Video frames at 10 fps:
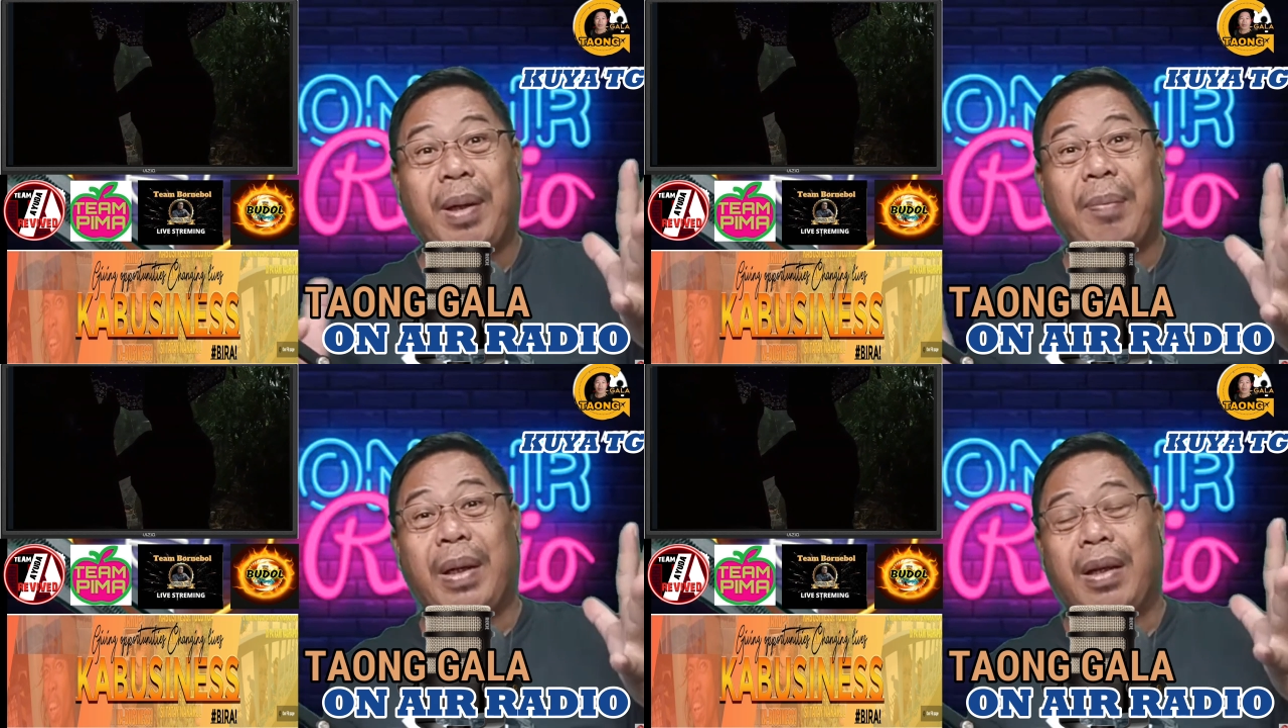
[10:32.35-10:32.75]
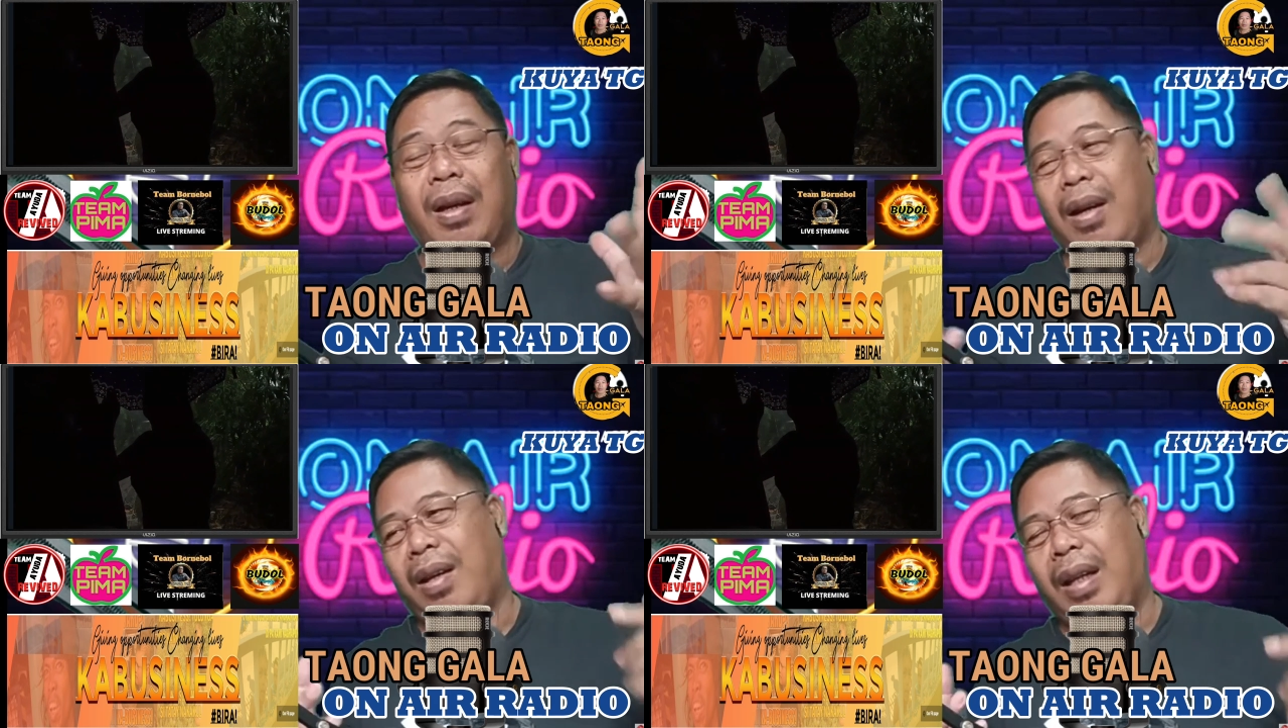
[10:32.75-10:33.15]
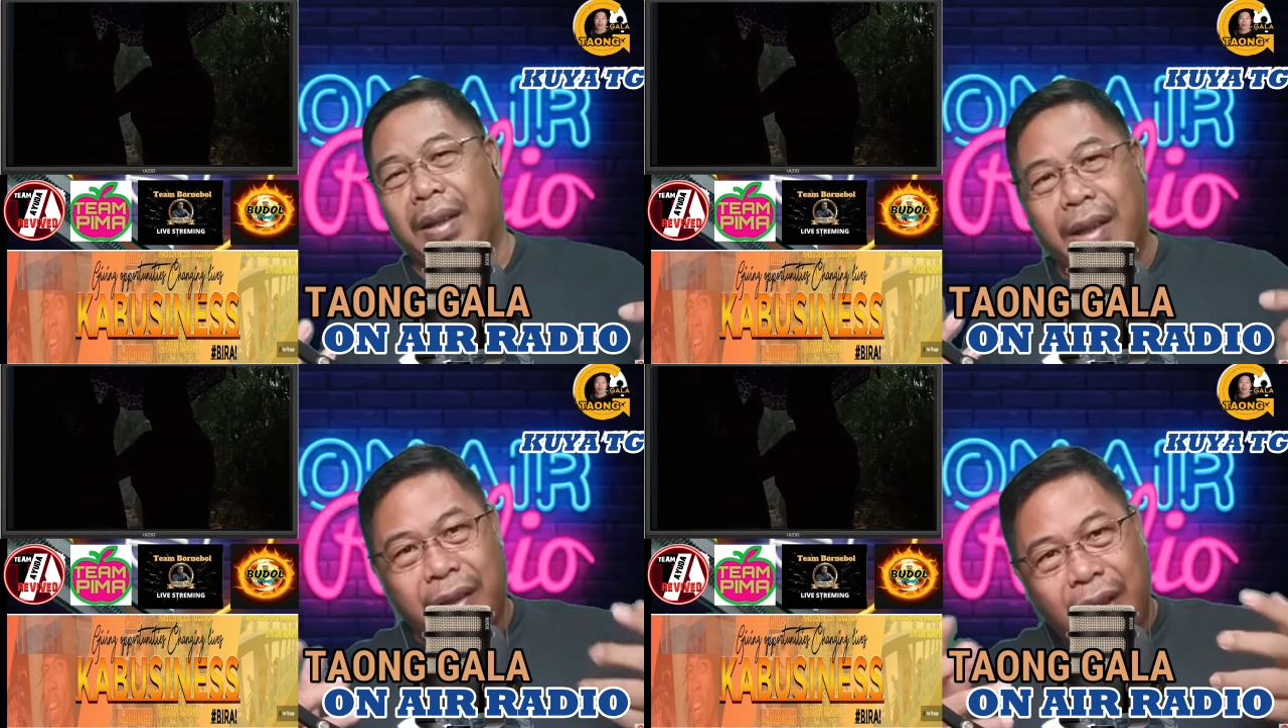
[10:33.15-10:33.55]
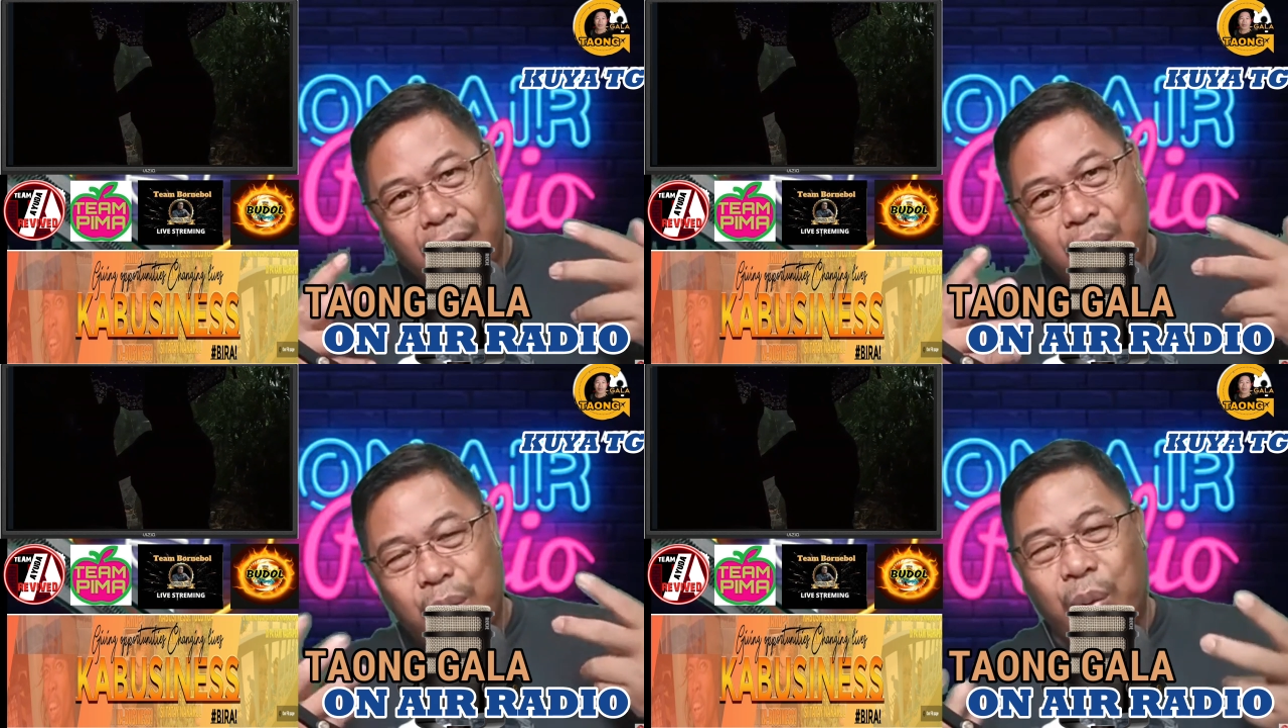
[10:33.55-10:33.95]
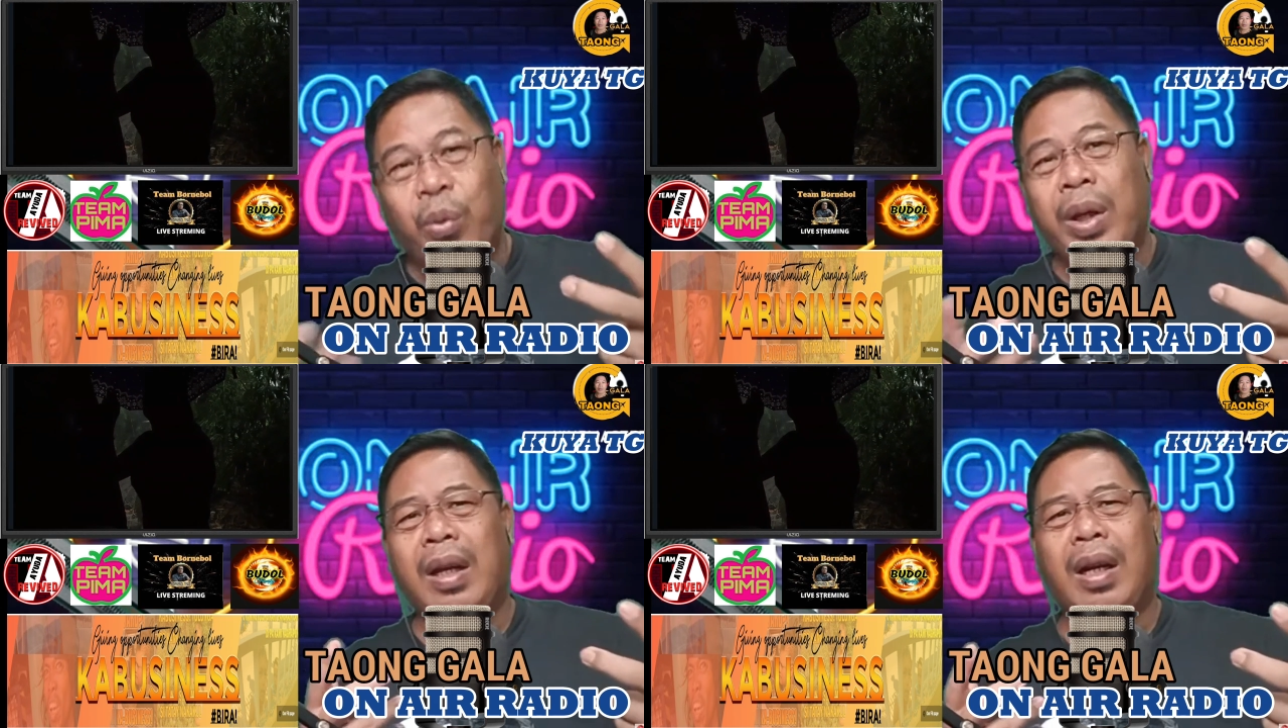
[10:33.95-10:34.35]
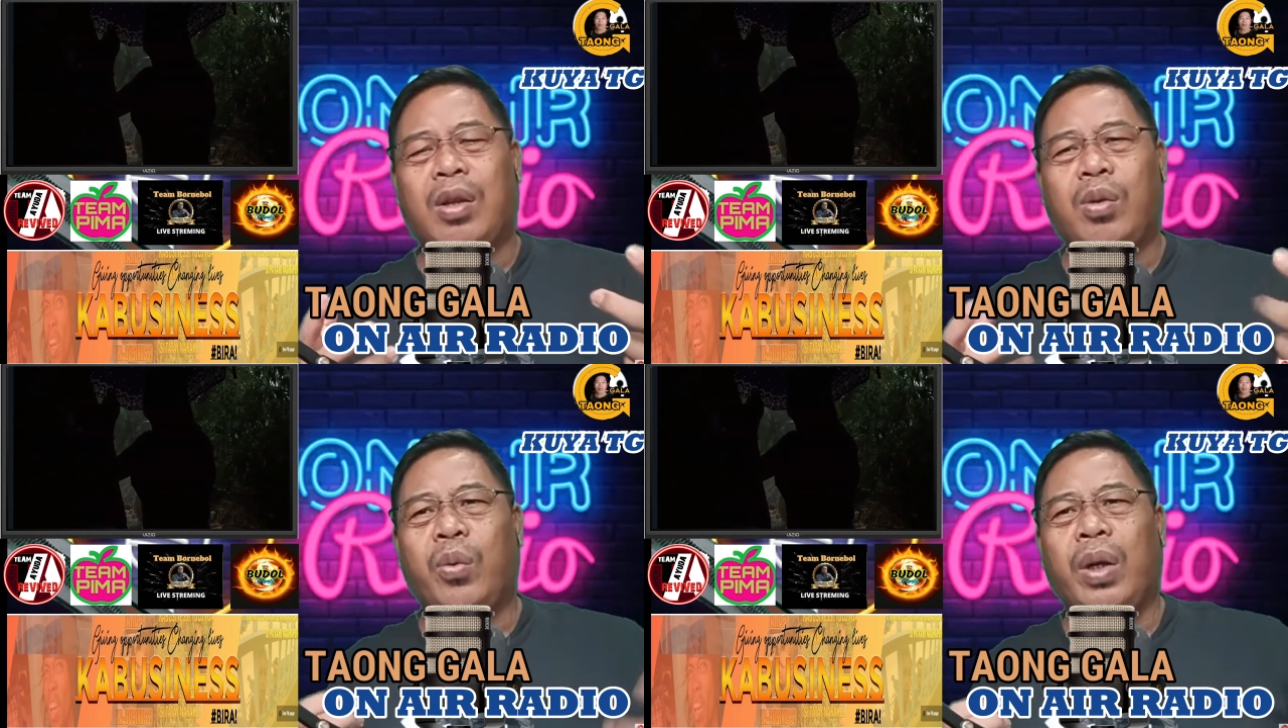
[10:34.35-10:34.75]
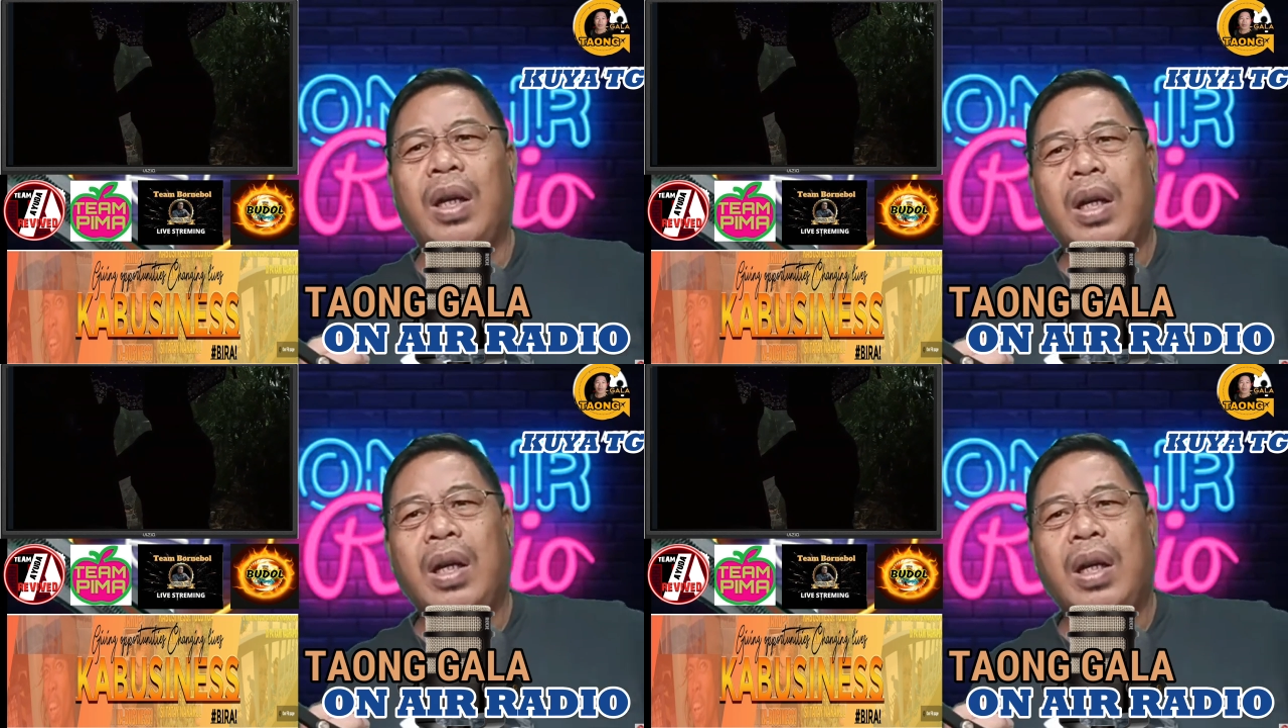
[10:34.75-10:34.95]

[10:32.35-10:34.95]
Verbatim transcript: Pag uh, laging na ano, uwi lang ako, uwi.